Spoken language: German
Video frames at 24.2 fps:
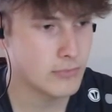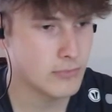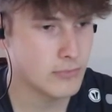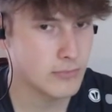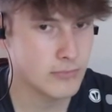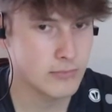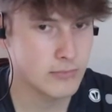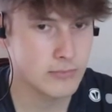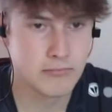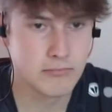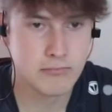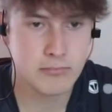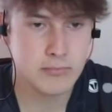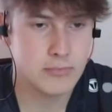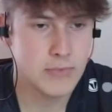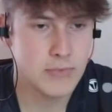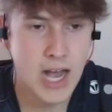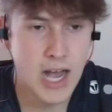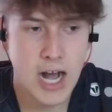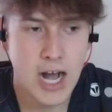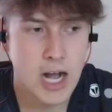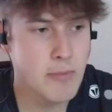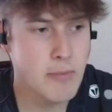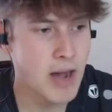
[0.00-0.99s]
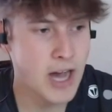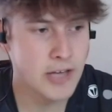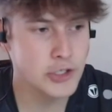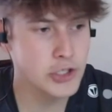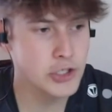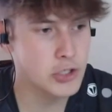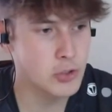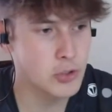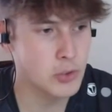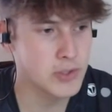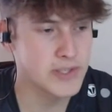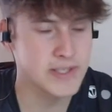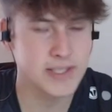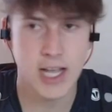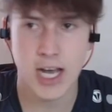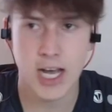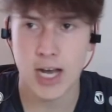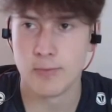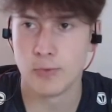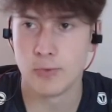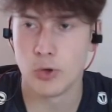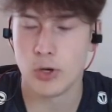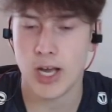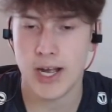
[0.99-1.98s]
Nach dem Anstoß nach
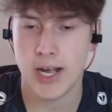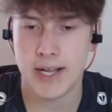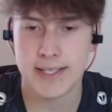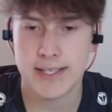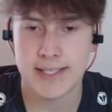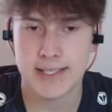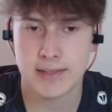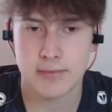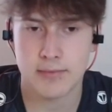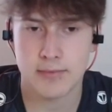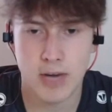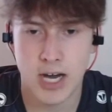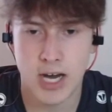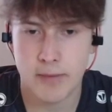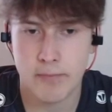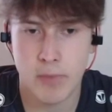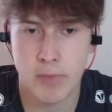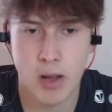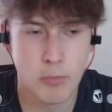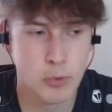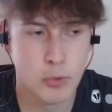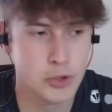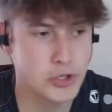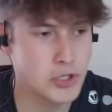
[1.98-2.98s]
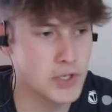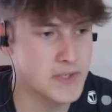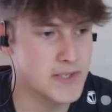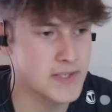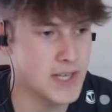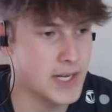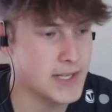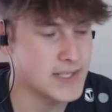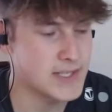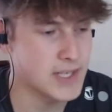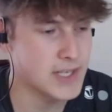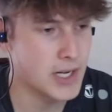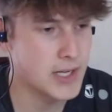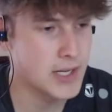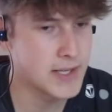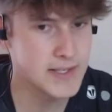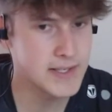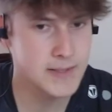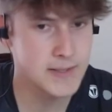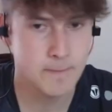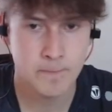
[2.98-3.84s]
dem 0-1 macht Mamusch das 1-1.